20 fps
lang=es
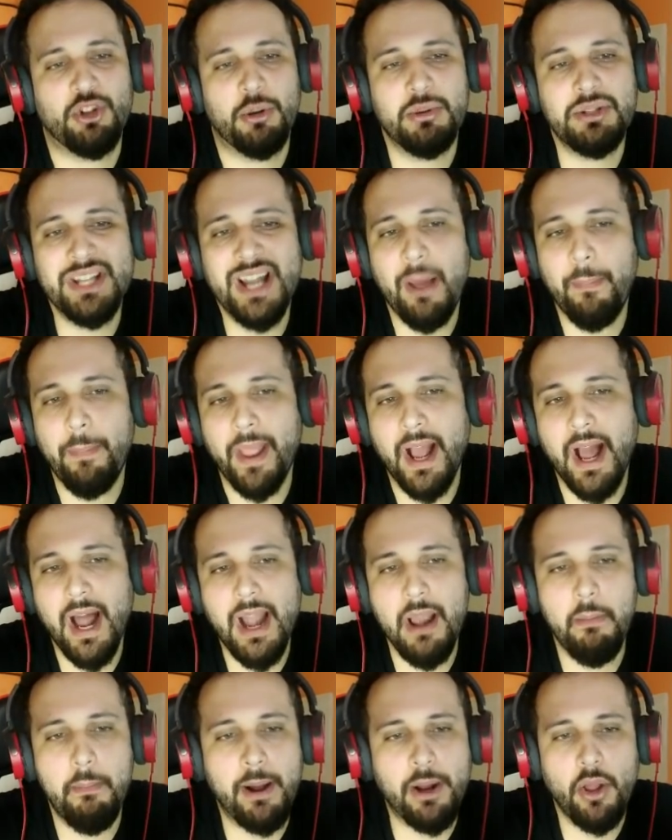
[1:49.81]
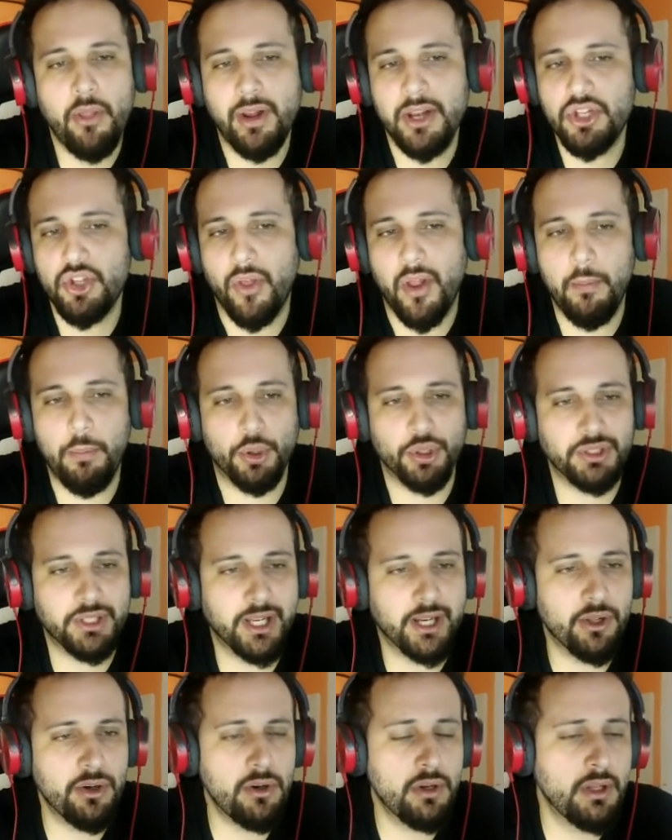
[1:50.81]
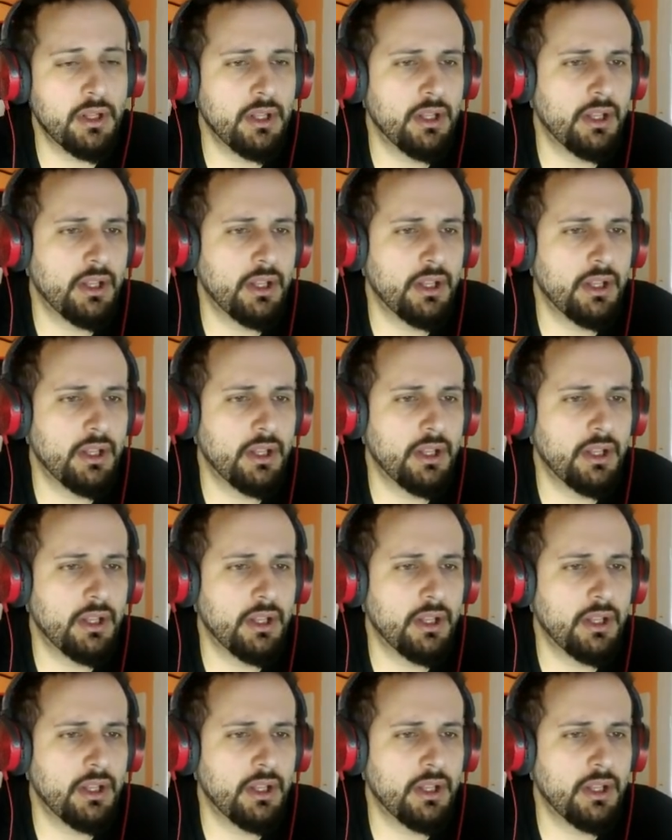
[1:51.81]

¿Cómo se la pega el palo derecho del portero?